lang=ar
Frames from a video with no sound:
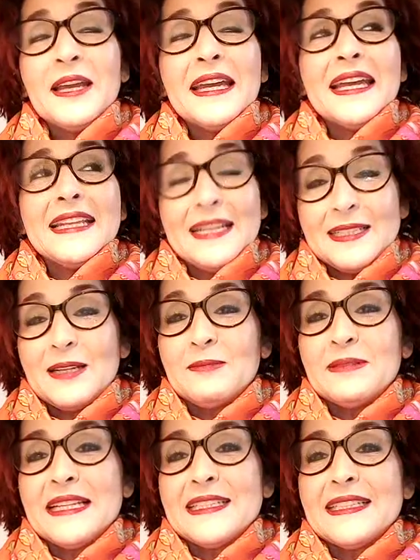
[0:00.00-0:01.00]
علاش
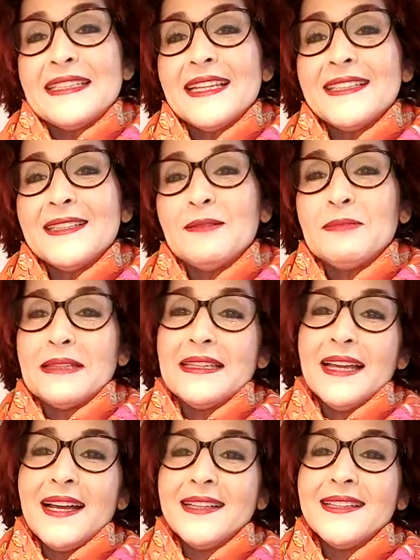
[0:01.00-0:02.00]
البنات شداتني
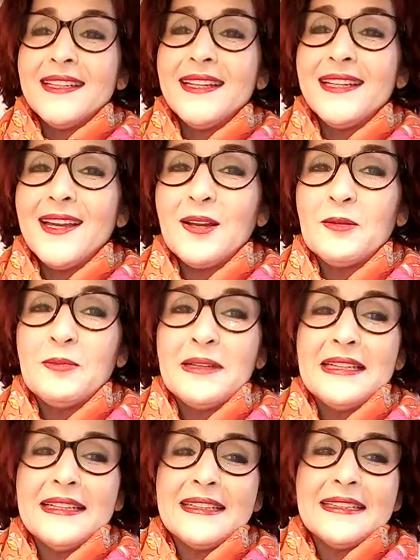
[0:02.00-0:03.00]
البكيه على
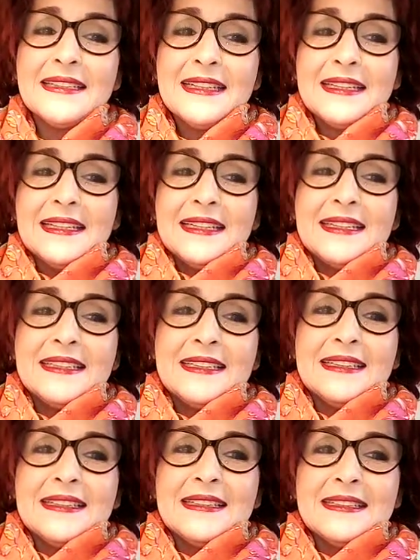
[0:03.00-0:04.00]
قبل
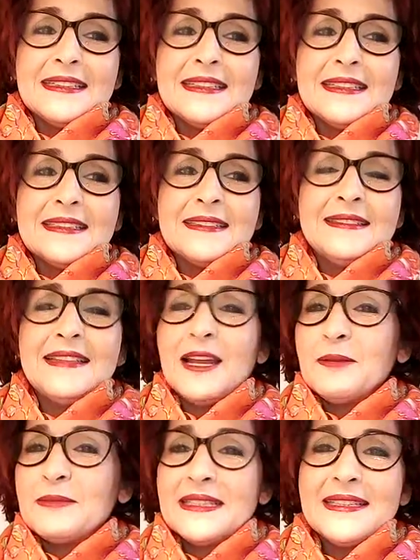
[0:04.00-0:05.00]
آه،
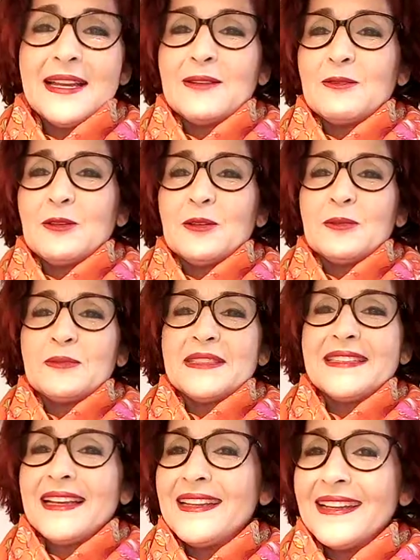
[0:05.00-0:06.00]
الدعم ديالكم
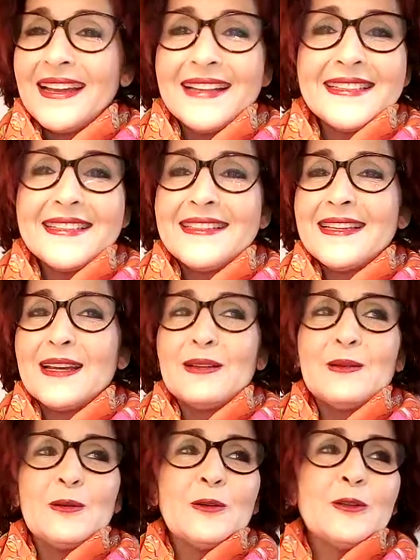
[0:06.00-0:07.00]
التعليقات
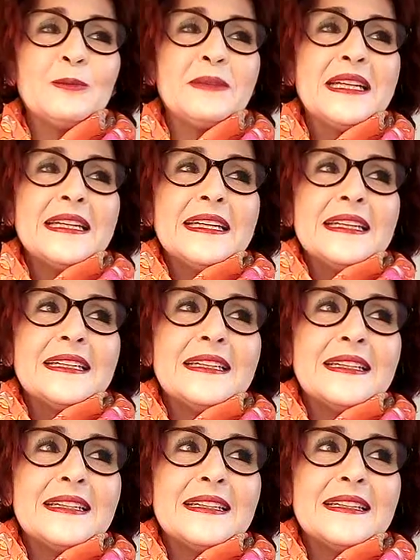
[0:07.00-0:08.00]
ديالكم
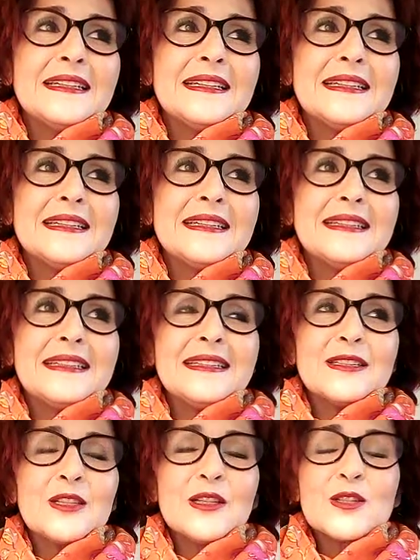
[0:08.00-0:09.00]
آه،
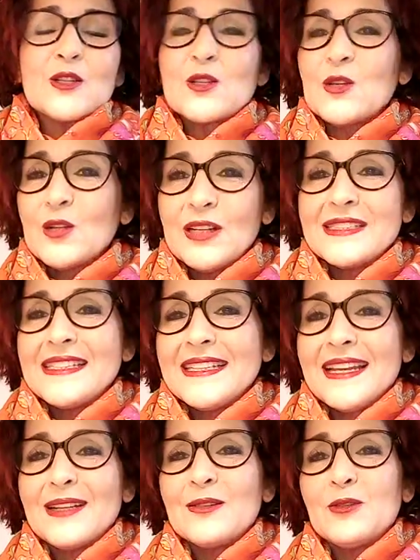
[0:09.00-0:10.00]
الشكر
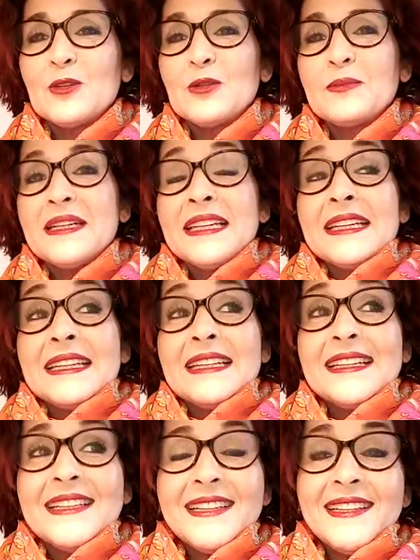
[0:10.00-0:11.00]
ديالكم
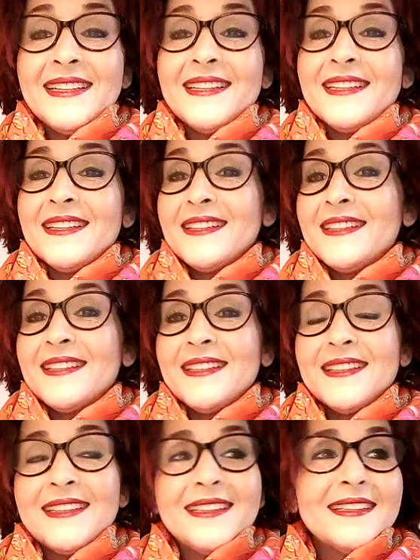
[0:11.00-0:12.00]
آه،
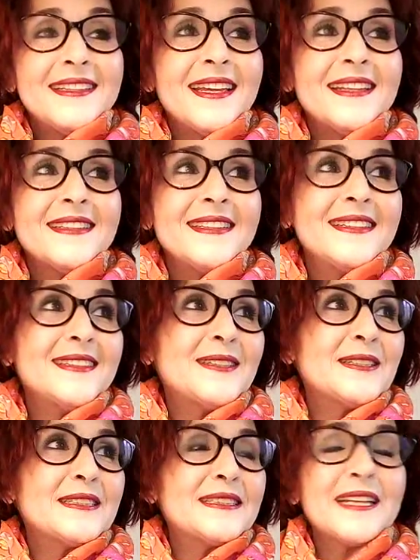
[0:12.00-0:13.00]

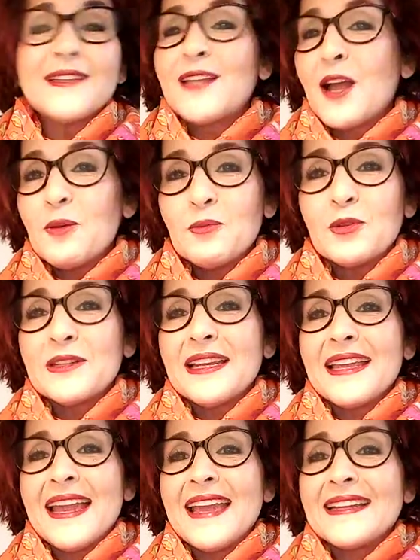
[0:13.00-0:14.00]
يعني تضامن
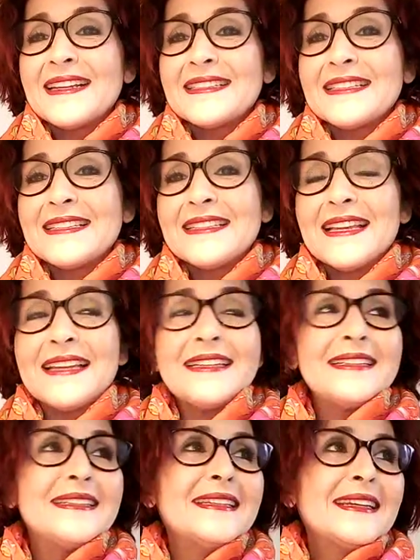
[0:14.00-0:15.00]
القناه
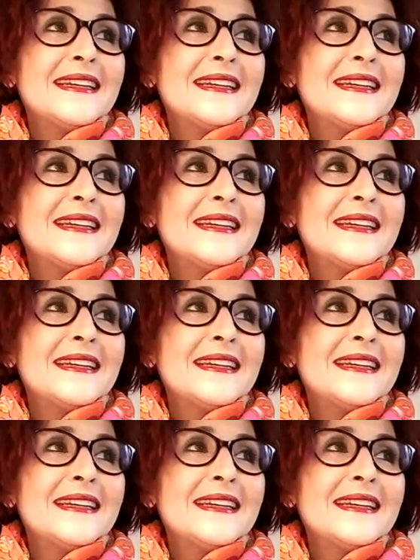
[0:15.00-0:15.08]
ديالي